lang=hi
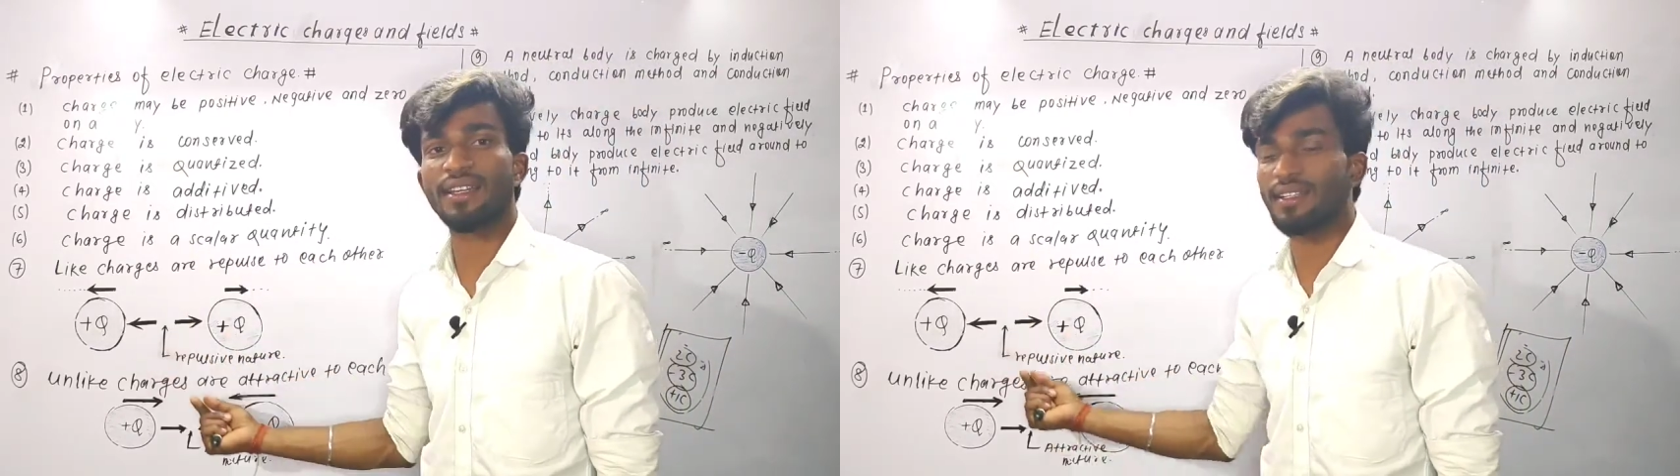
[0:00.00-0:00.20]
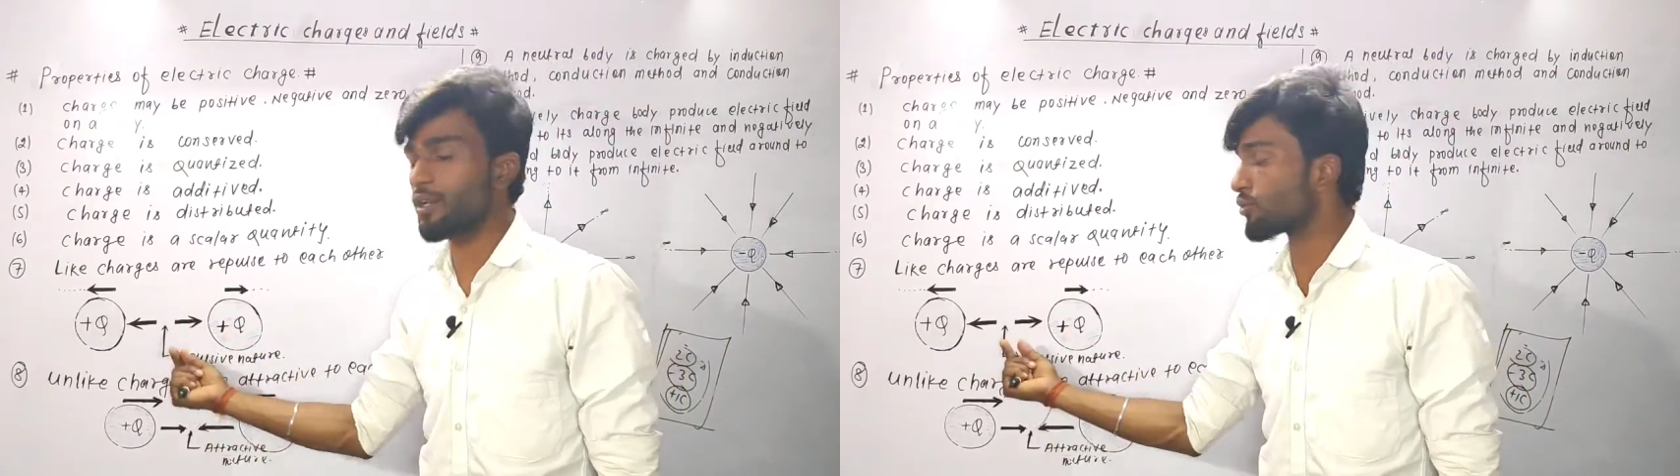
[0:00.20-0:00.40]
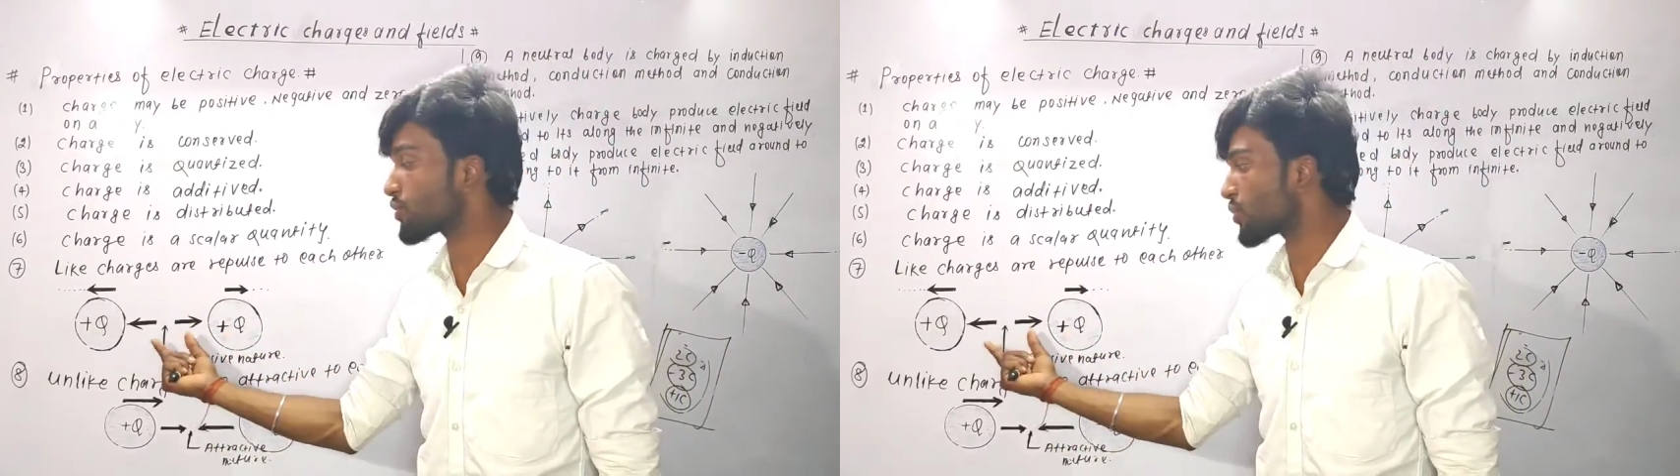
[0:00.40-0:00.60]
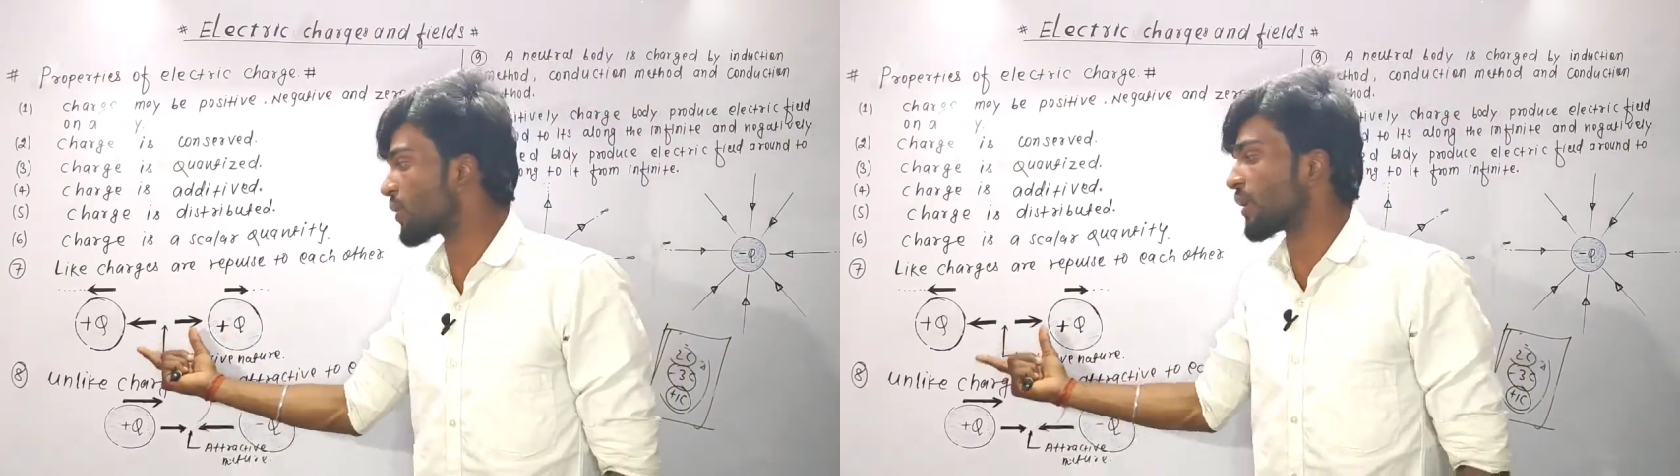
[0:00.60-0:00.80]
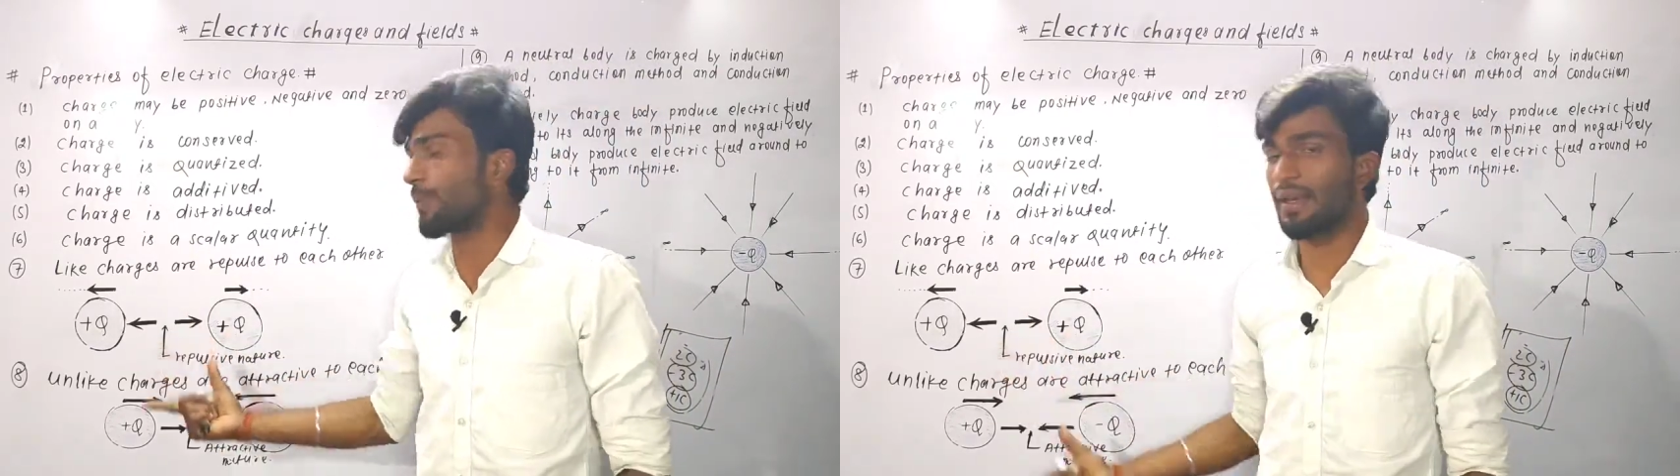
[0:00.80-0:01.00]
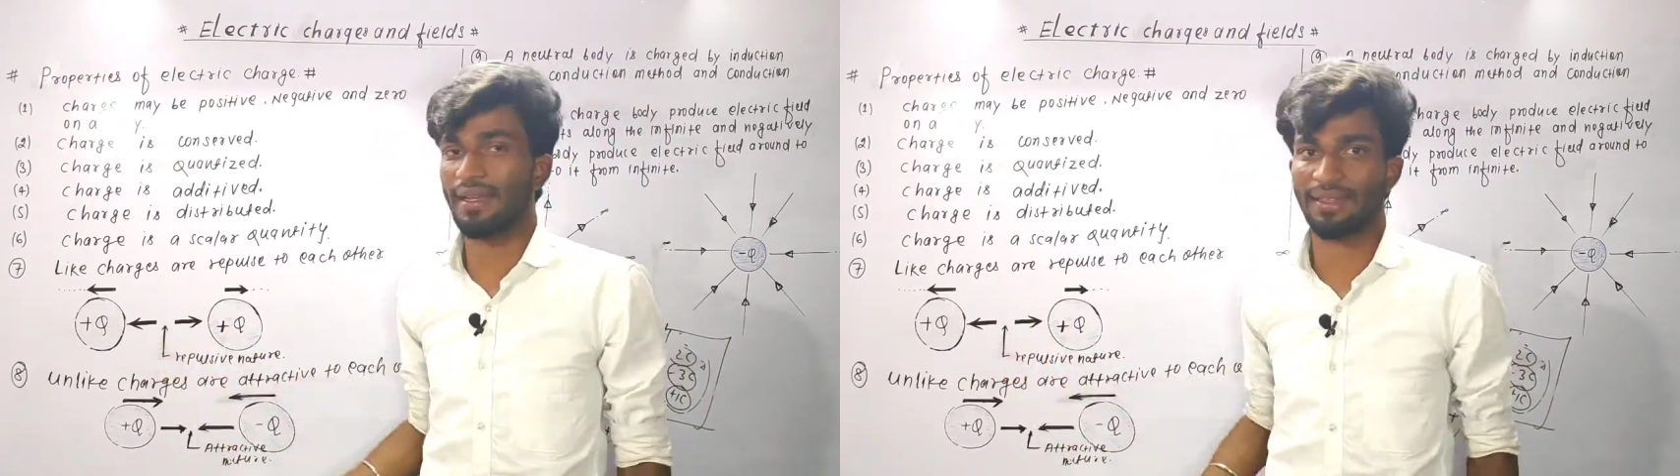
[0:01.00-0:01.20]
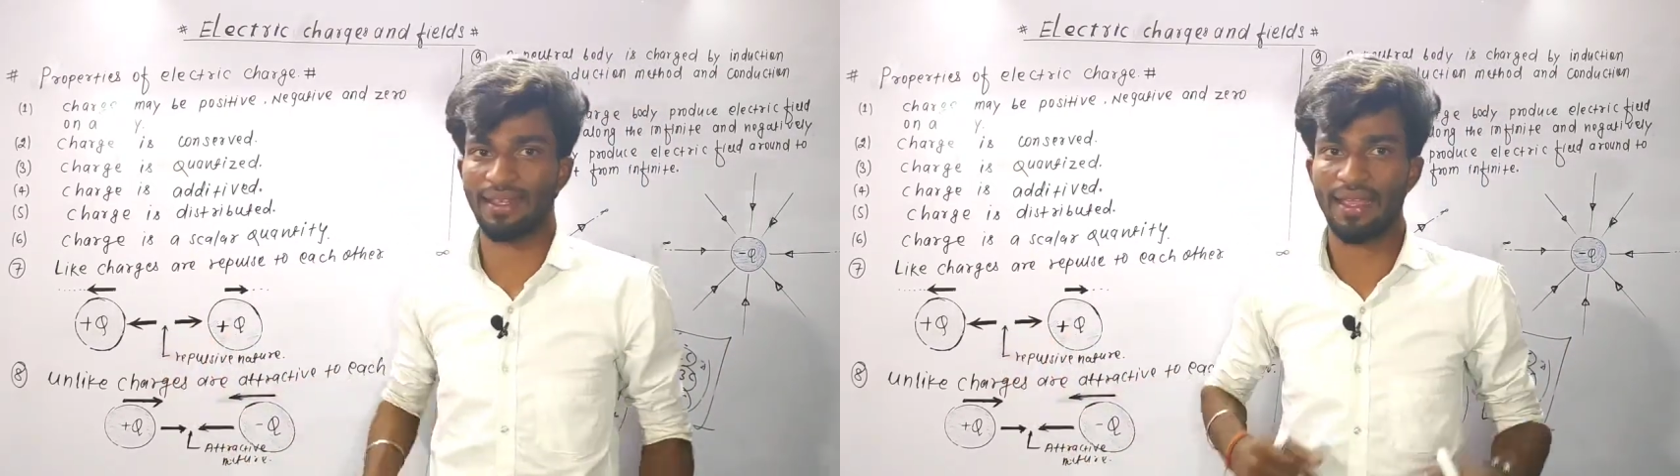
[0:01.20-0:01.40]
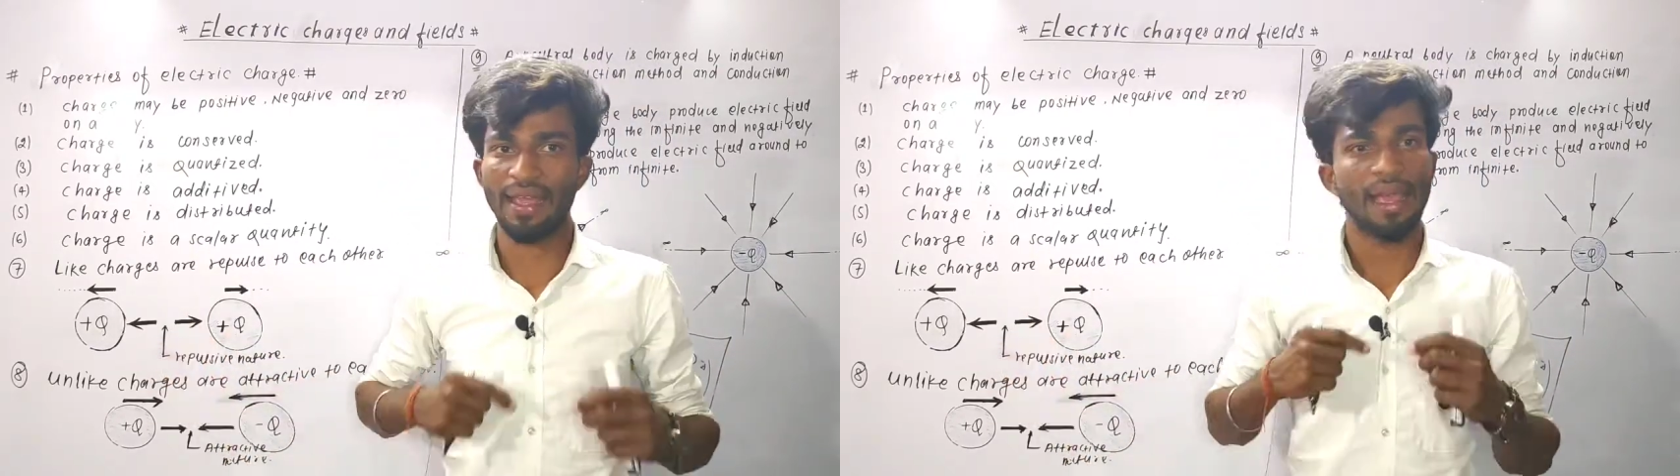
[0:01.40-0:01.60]
सकते एक दूसरे को रिपेल
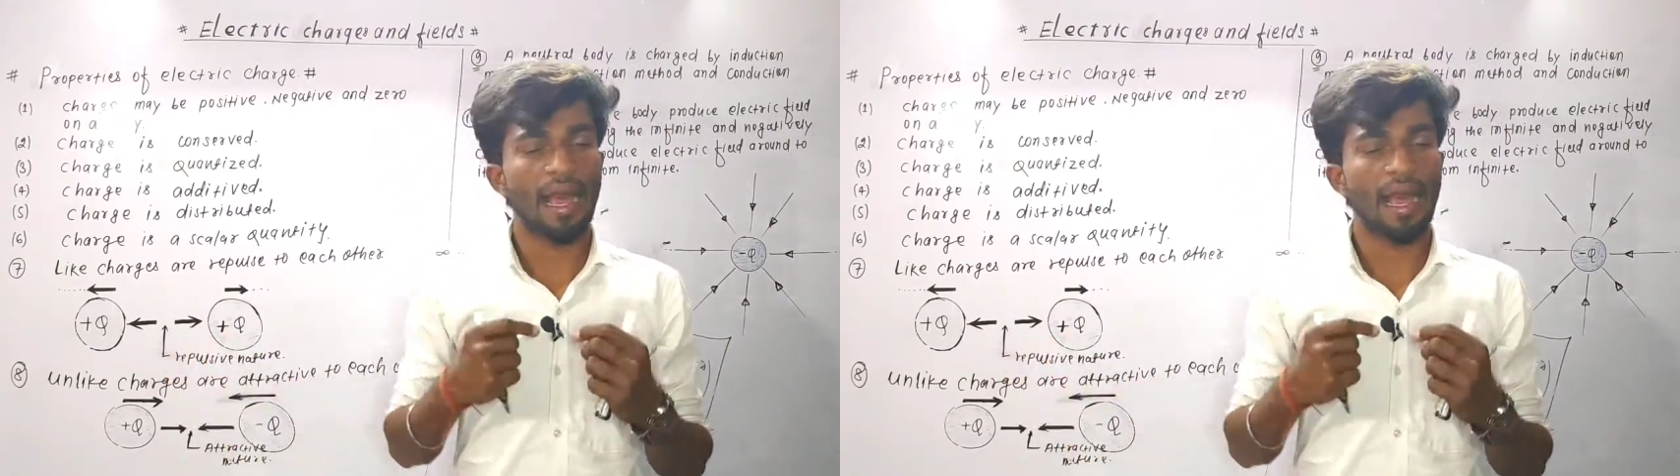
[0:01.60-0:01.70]
करते